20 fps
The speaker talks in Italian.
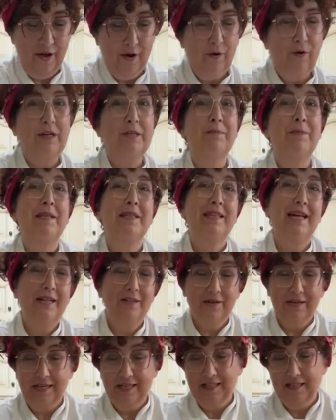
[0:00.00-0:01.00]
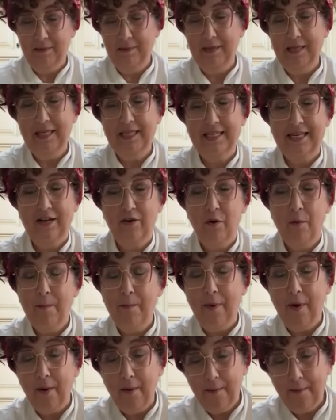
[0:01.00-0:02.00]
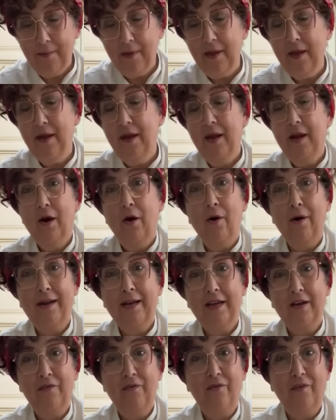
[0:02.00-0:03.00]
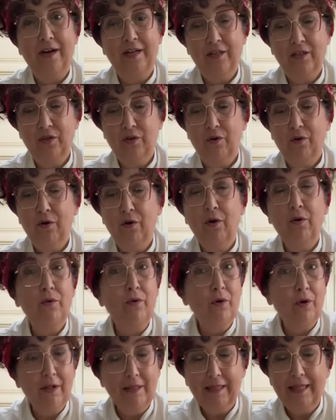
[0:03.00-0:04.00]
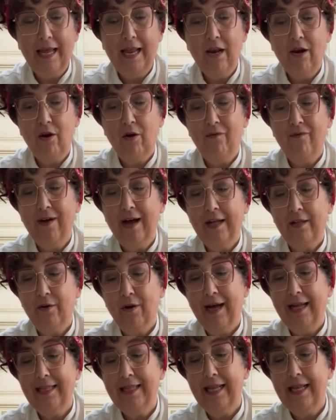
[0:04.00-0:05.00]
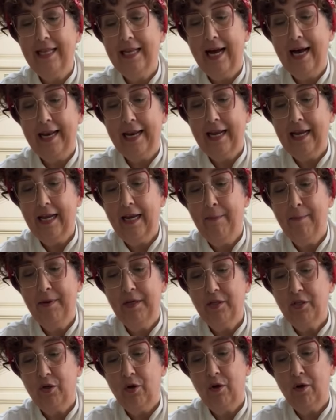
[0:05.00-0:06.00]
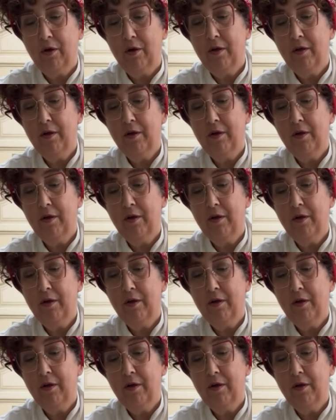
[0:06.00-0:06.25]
ho aspettato che intiepidiscano un po'. Ora che faccio? Con un coltello vado a tagliare il picciolo.